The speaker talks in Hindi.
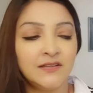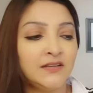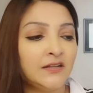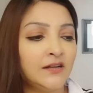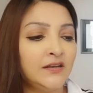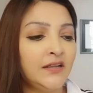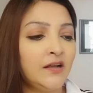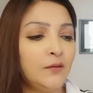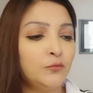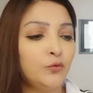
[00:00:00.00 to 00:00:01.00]
से निकलने
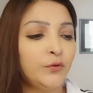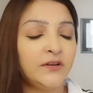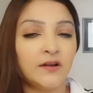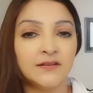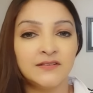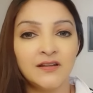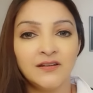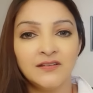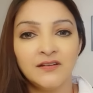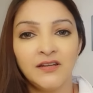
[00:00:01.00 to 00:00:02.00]
का आपको कोई रास्ता
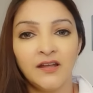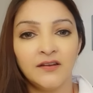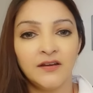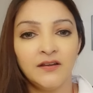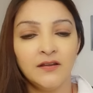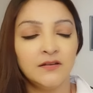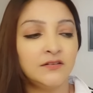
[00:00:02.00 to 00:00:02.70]
नज़र नहीं आ रहा है